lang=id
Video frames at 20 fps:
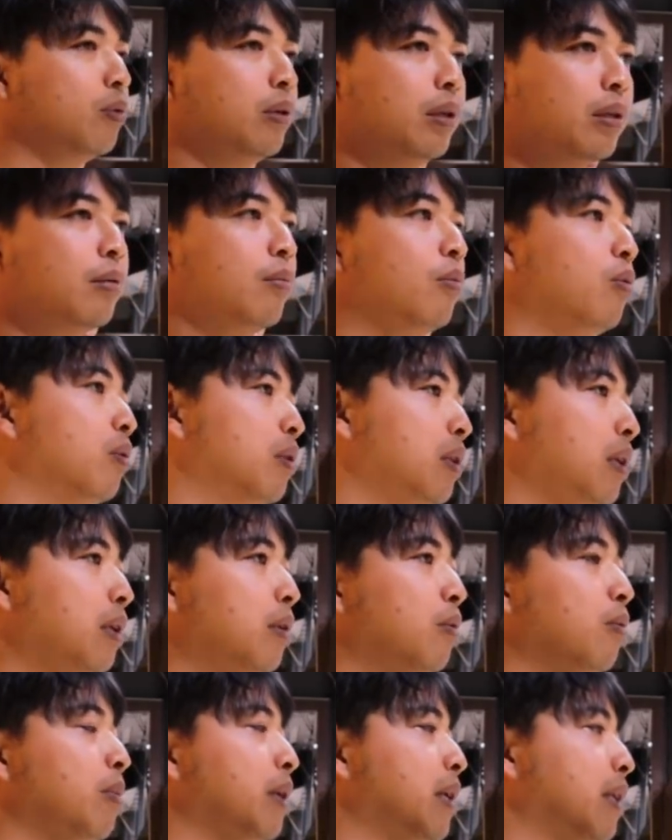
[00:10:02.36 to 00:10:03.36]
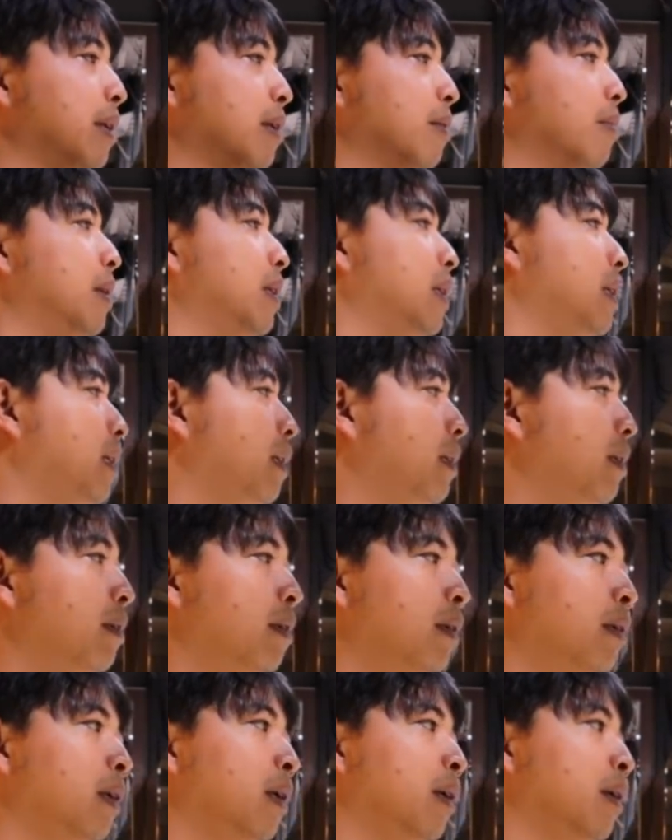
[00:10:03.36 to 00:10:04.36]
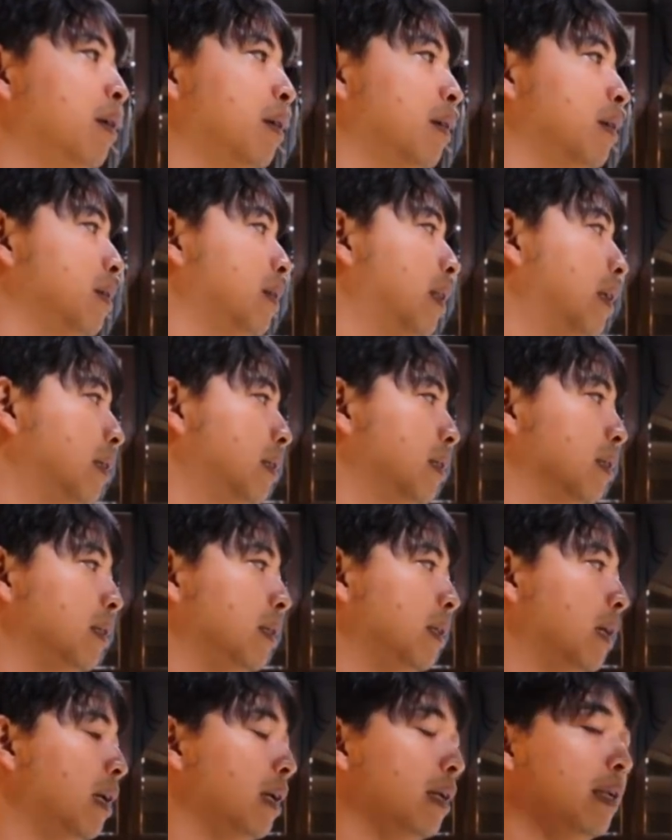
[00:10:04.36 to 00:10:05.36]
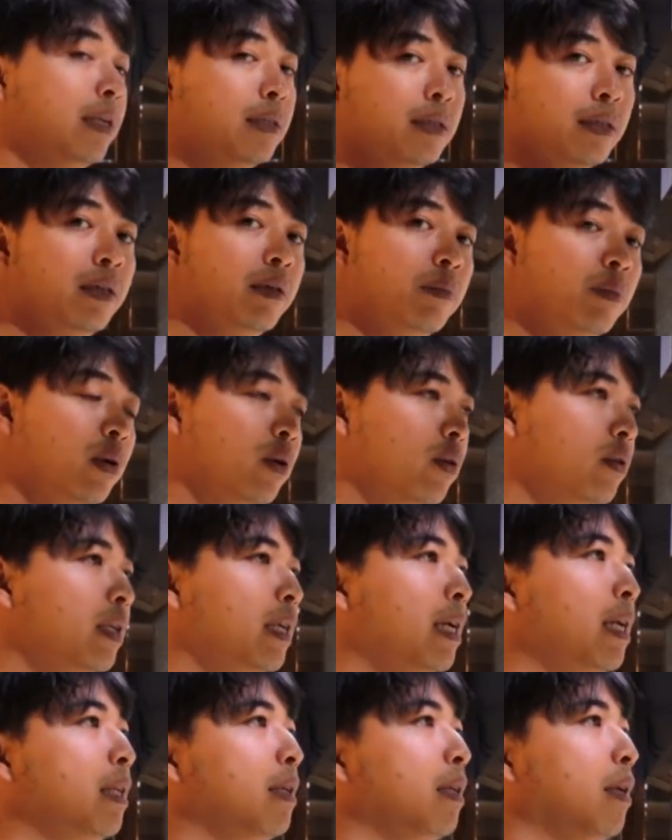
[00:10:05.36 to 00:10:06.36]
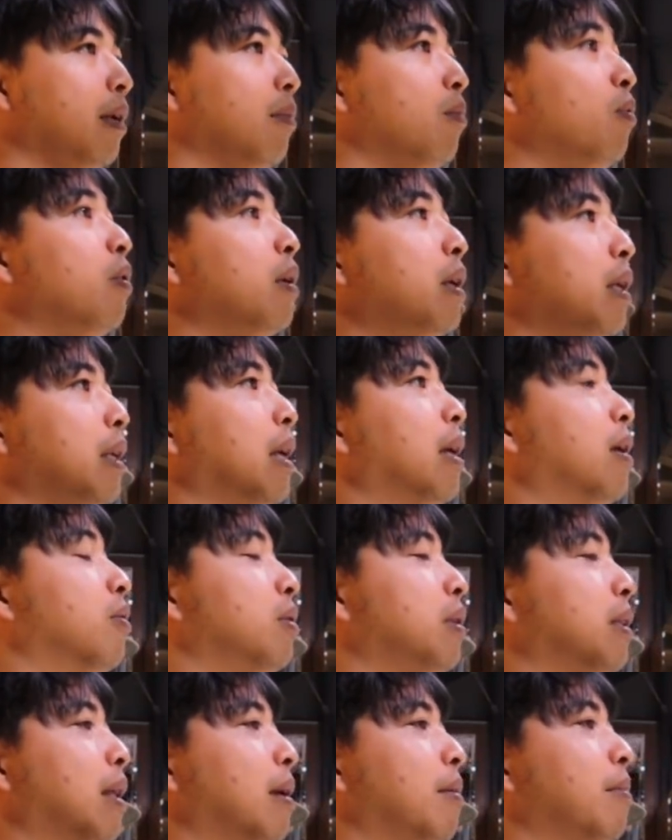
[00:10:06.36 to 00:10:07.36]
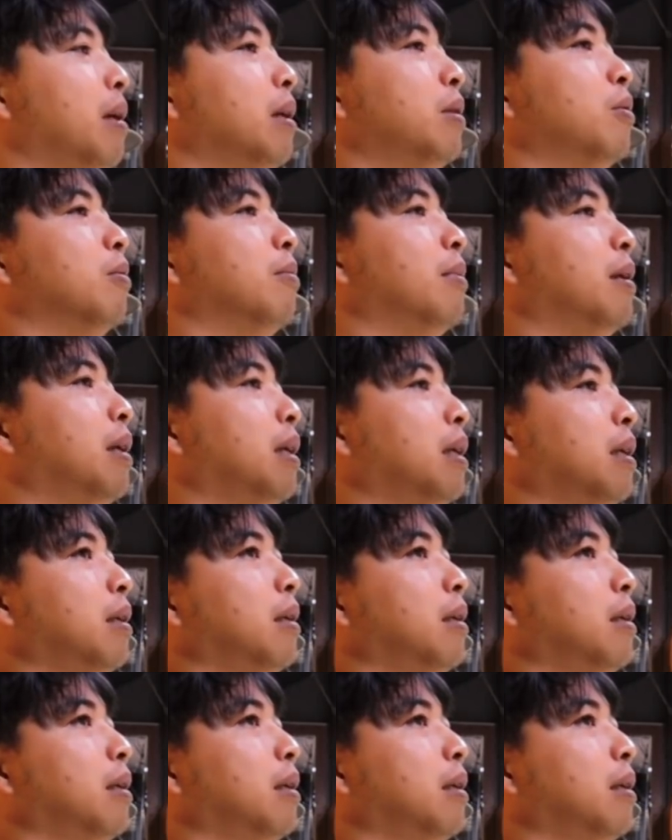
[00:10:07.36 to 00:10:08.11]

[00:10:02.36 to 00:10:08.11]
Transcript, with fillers: sudah terbukti itu bikin air bening dari segi uh, dari segi biologikalnya ya mungkin yang harus ditambah cuma